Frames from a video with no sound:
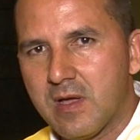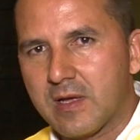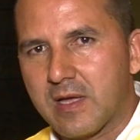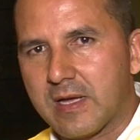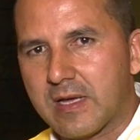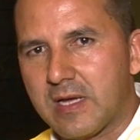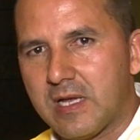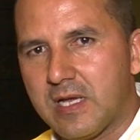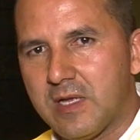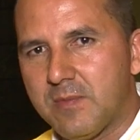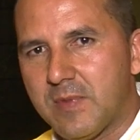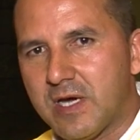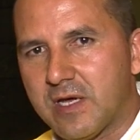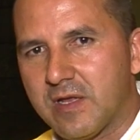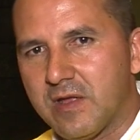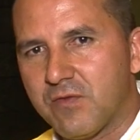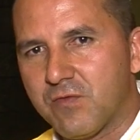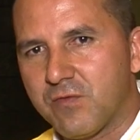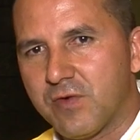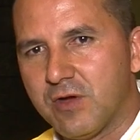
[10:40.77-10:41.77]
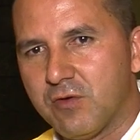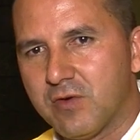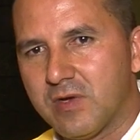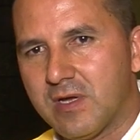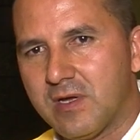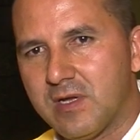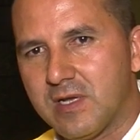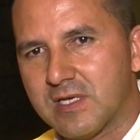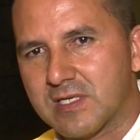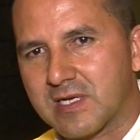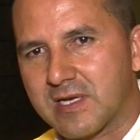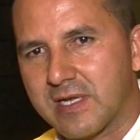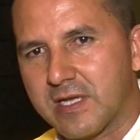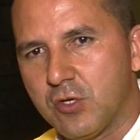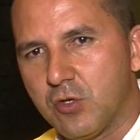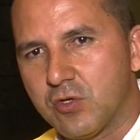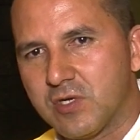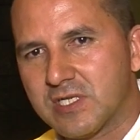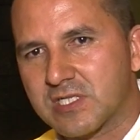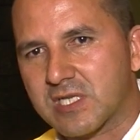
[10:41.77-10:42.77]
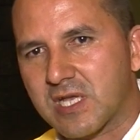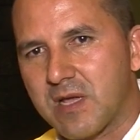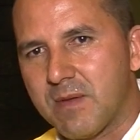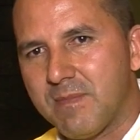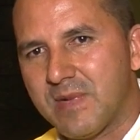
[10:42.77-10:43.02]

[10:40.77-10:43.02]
que Calimarien fue una de las regiones que